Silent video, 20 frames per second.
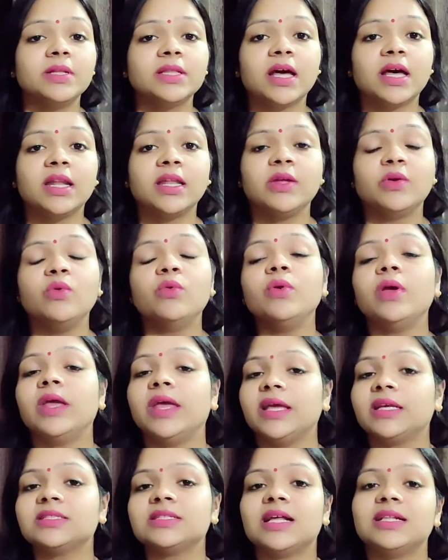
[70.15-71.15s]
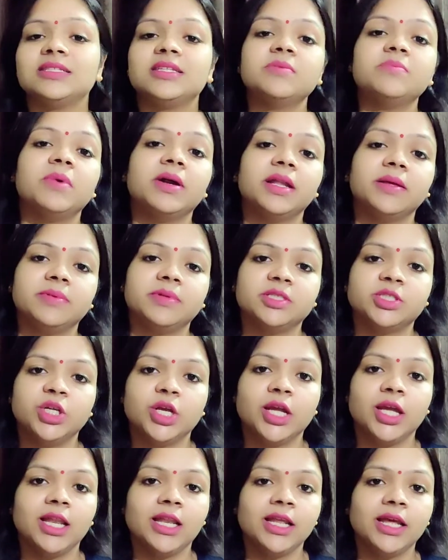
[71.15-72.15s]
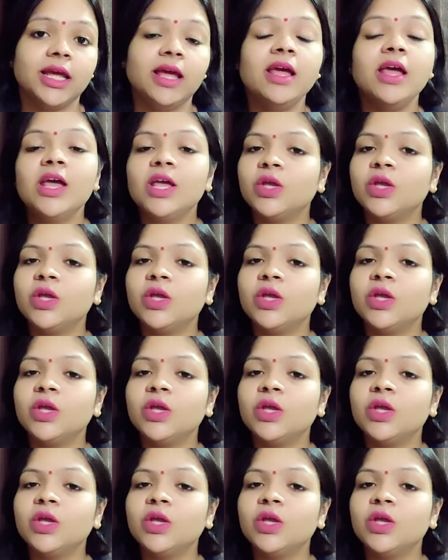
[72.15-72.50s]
बता रही हूँ एक साल से बड़े बच्चे के लिए